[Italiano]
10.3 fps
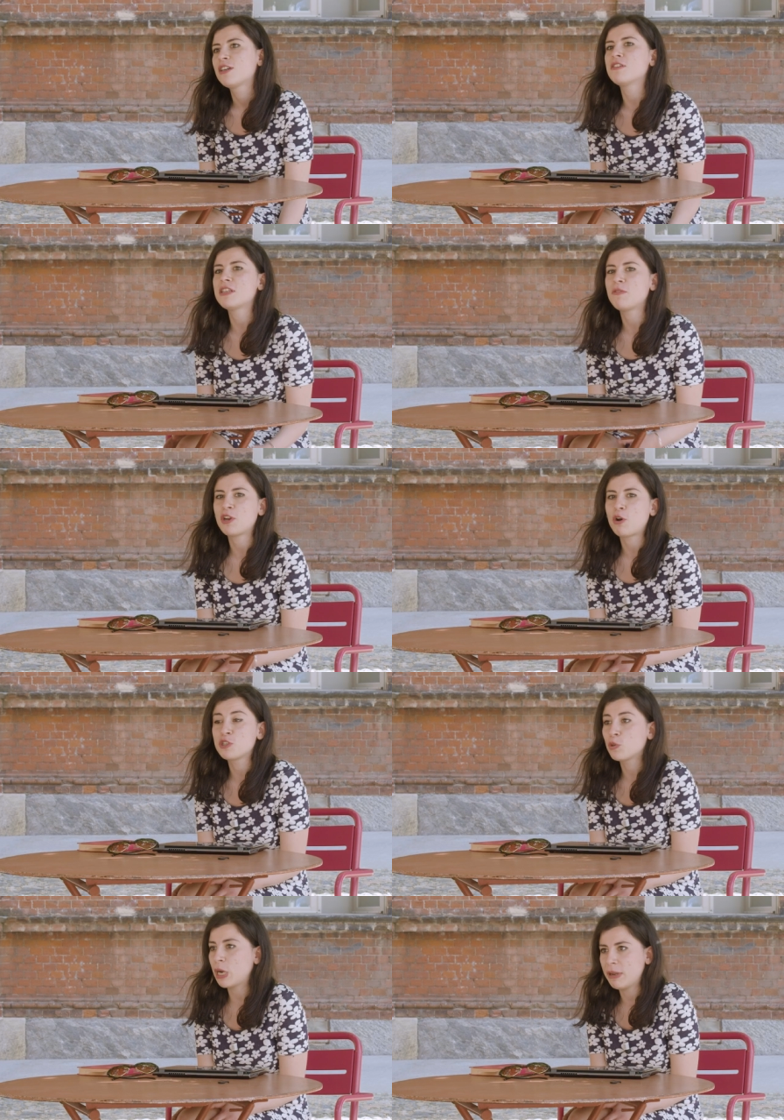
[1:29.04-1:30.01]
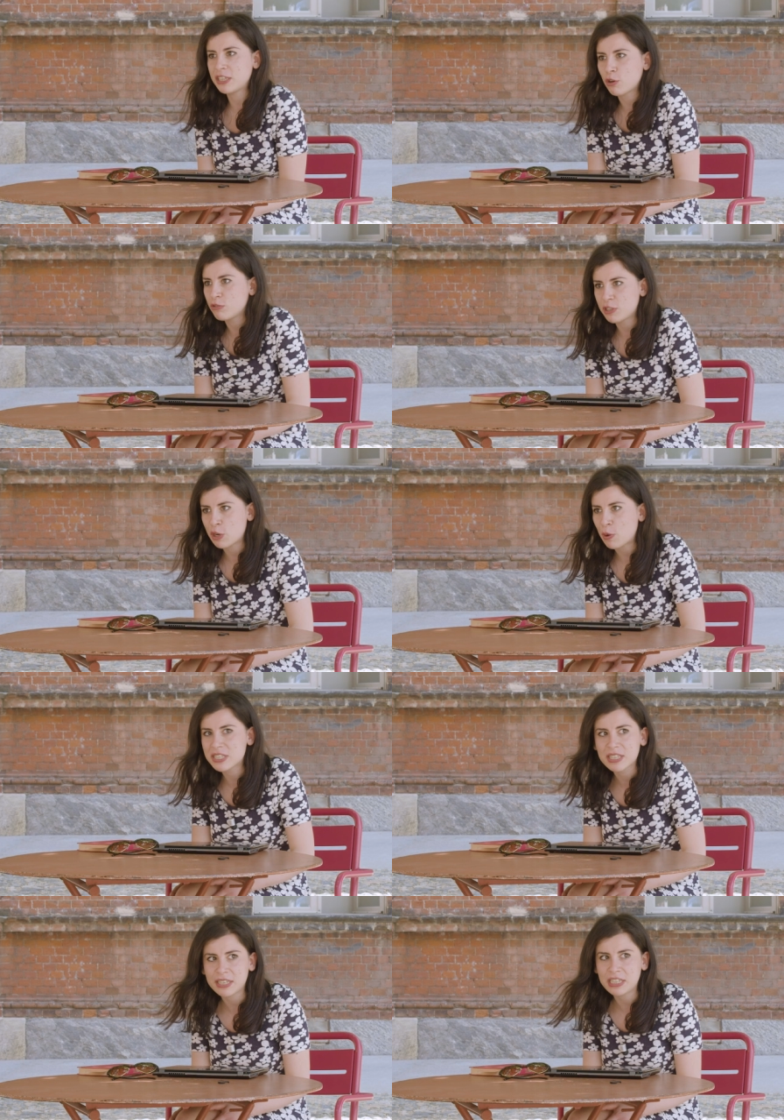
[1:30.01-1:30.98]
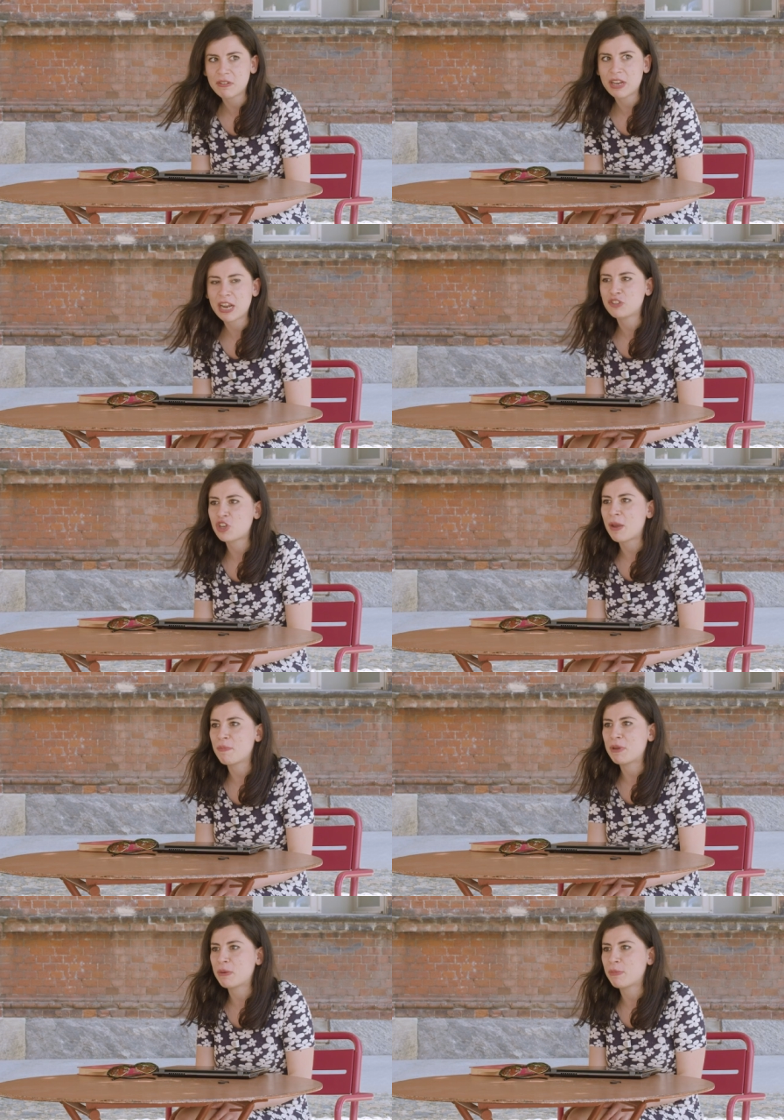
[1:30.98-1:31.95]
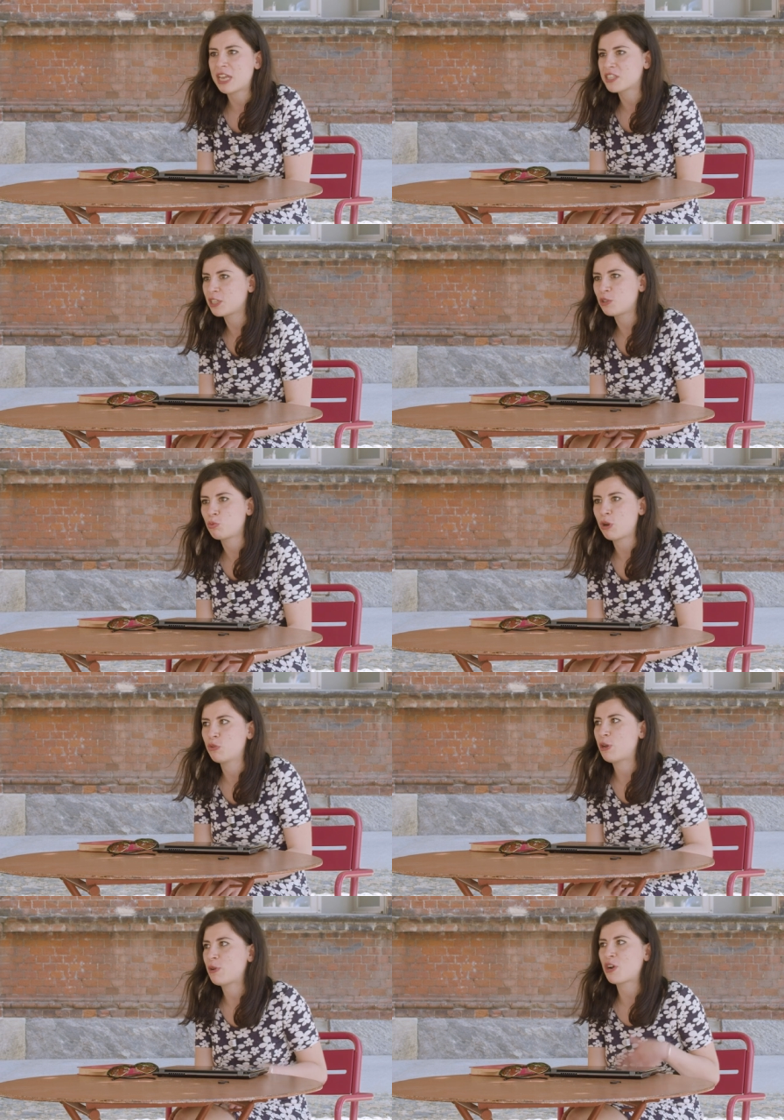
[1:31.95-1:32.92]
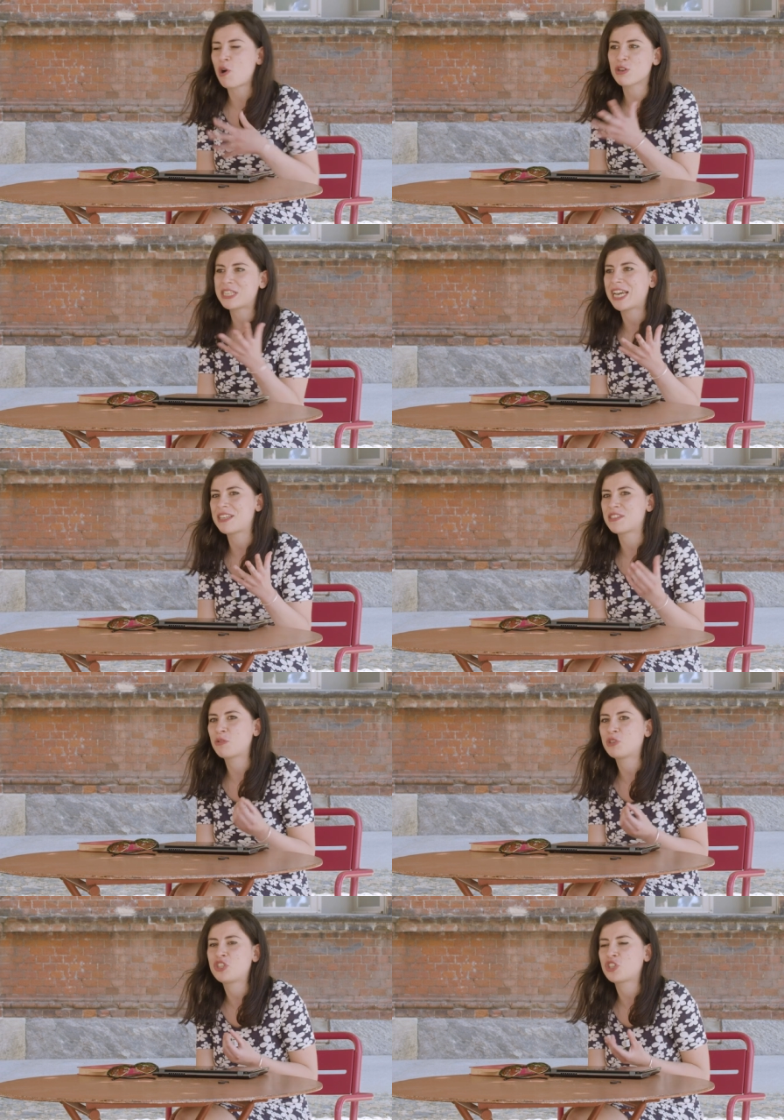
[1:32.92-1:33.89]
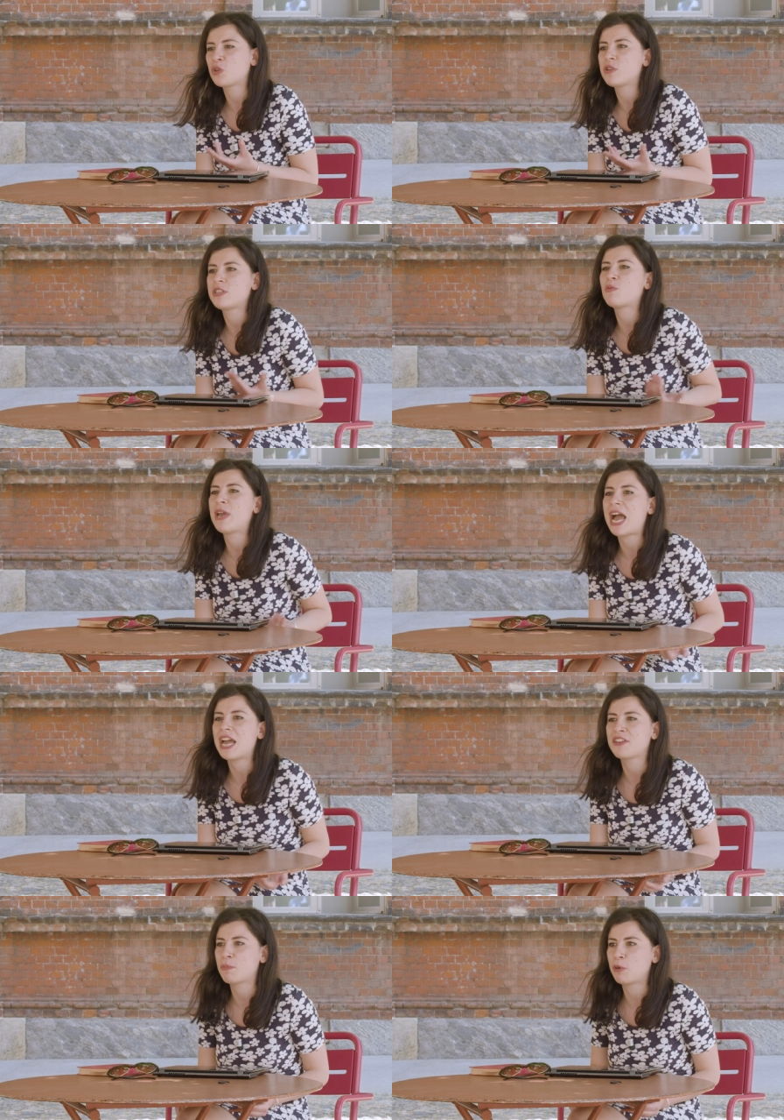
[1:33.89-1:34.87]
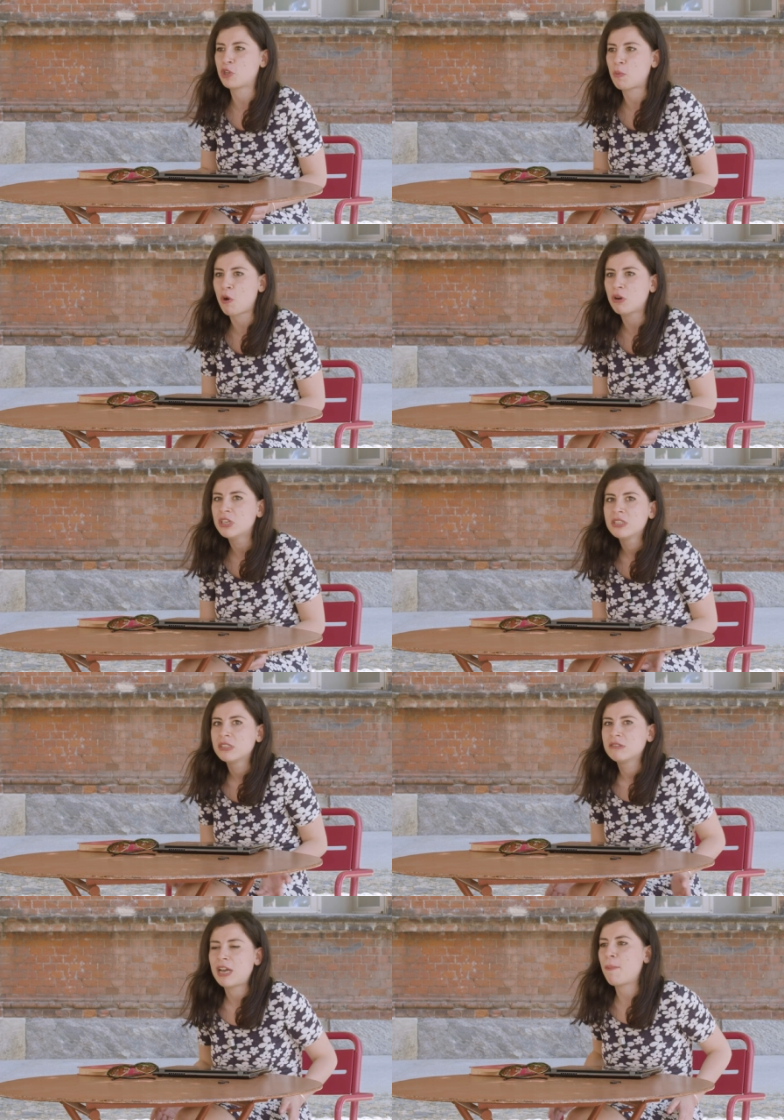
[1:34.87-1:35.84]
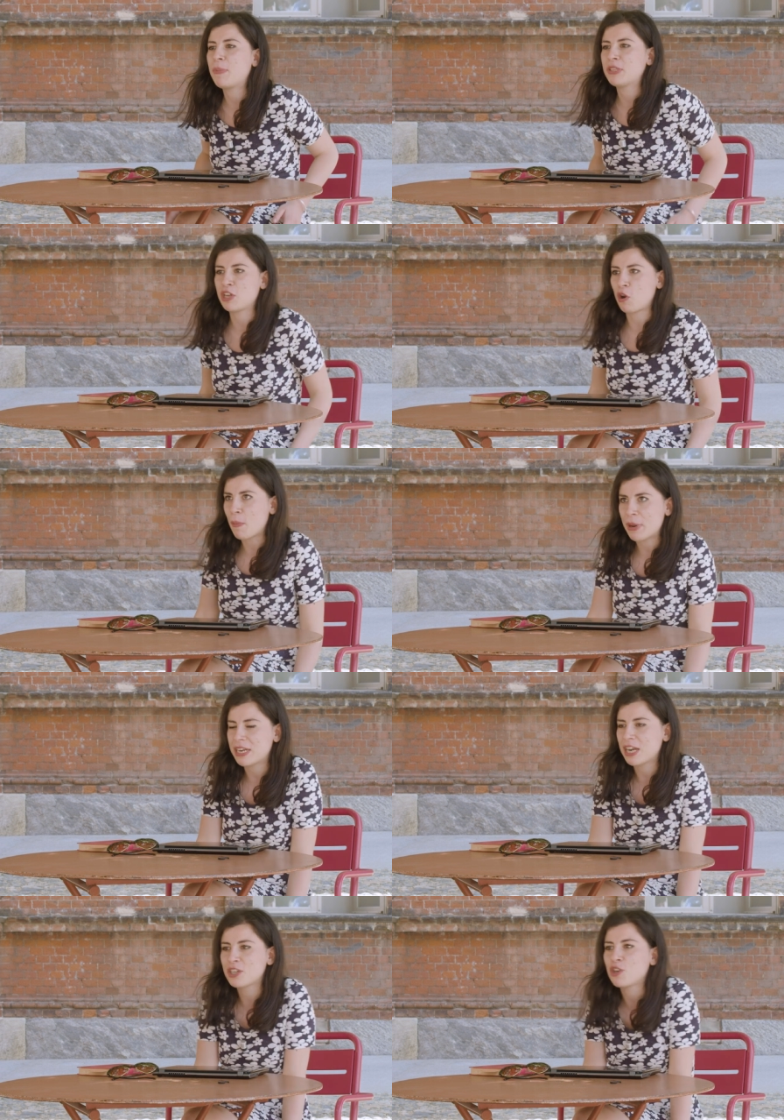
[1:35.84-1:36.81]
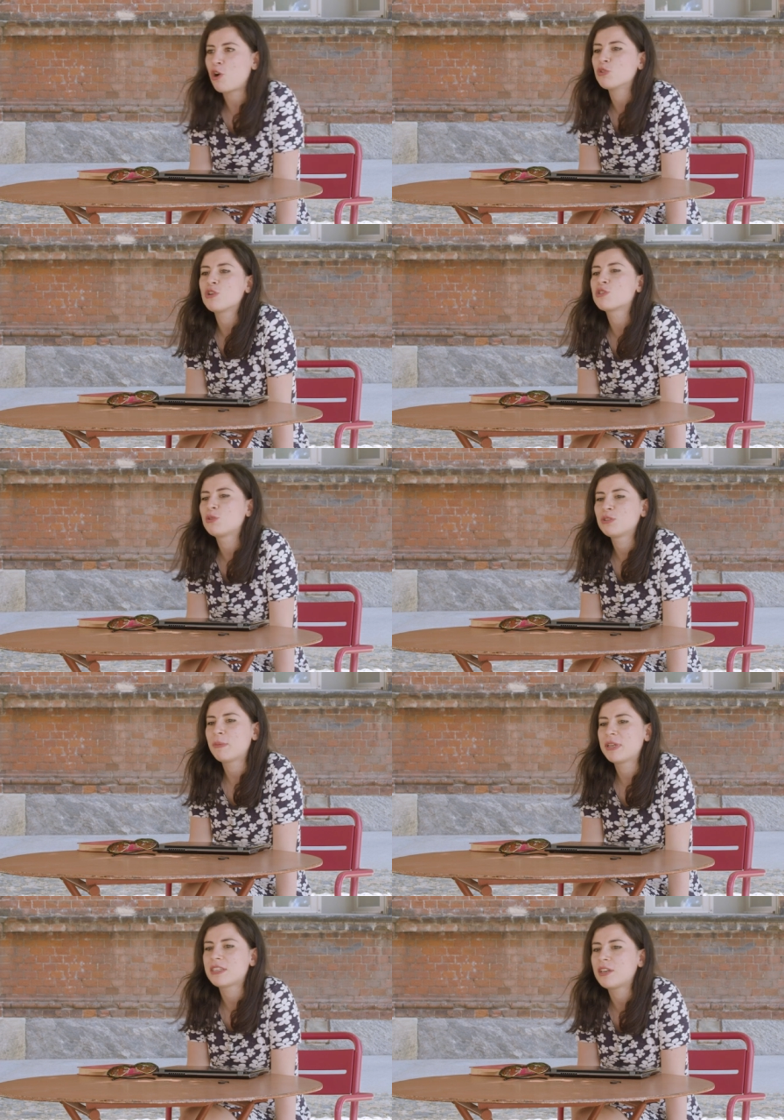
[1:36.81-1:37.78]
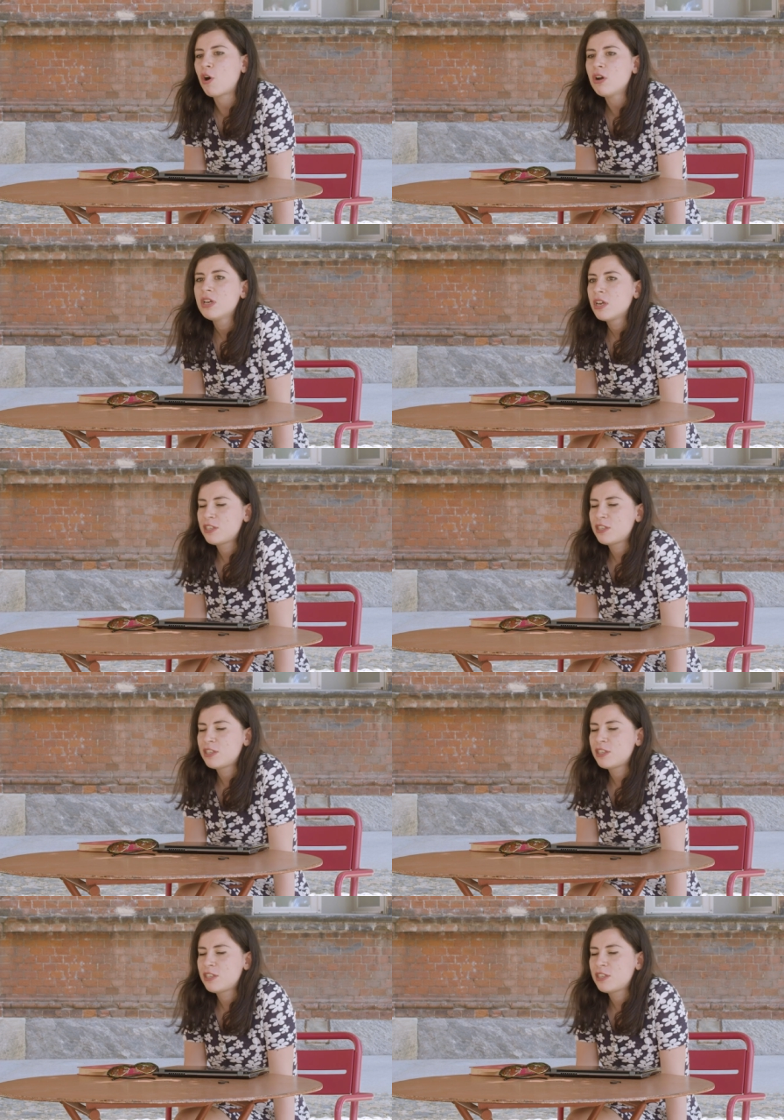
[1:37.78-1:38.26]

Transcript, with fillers: cosa farò? Sicuramente continuerò a scrivere, cioè per me la scrittura non è una cosa che esaurisce in questi due anni e poi dopo appenderò la penna al chiodo, assolutamente no.